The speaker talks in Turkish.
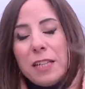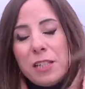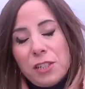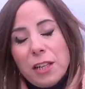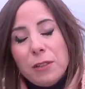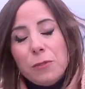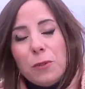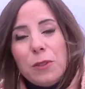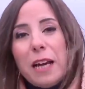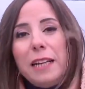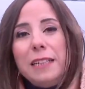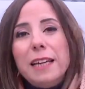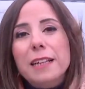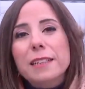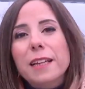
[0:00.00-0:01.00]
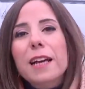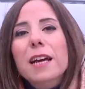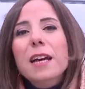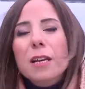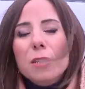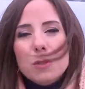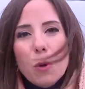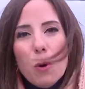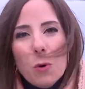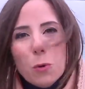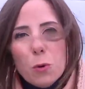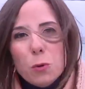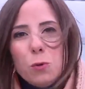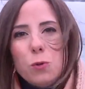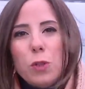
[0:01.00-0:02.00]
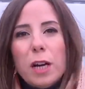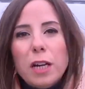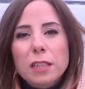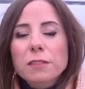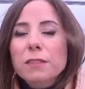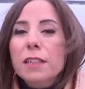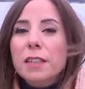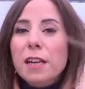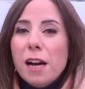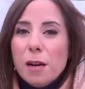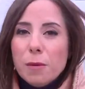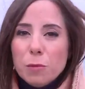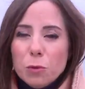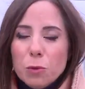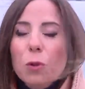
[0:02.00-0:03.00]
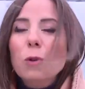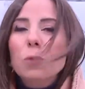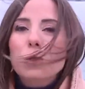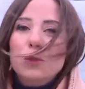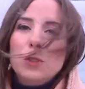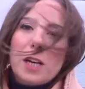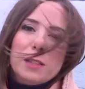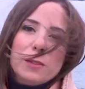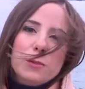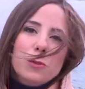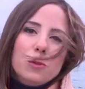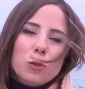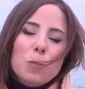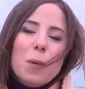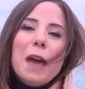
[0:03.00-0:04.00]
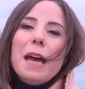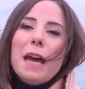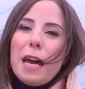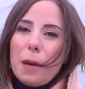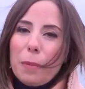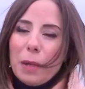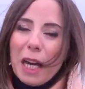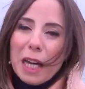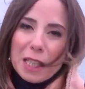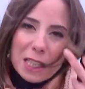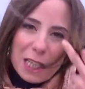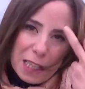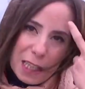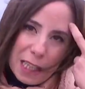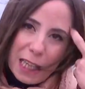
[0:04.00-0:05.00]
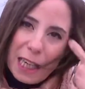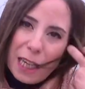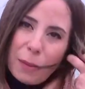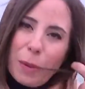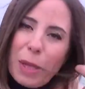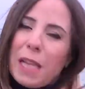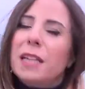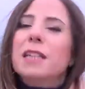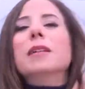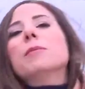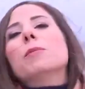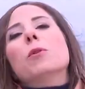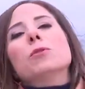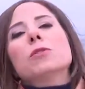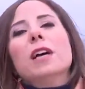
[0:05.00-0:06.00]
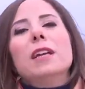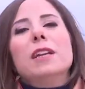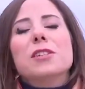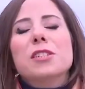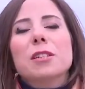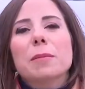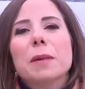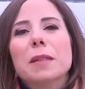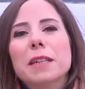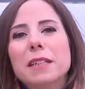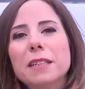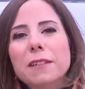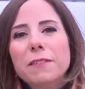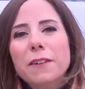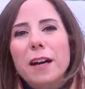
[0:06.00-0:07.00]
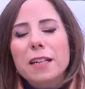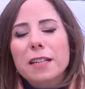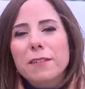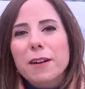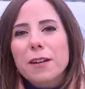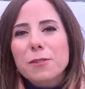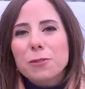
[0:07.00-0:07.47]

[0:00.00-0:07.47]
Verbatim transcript: işten dönerken de soğuk olacağını ve yağmurlu olacağını düşünüp e, biraz kalın giymelerinde montlarla çıkmalarında fayda var.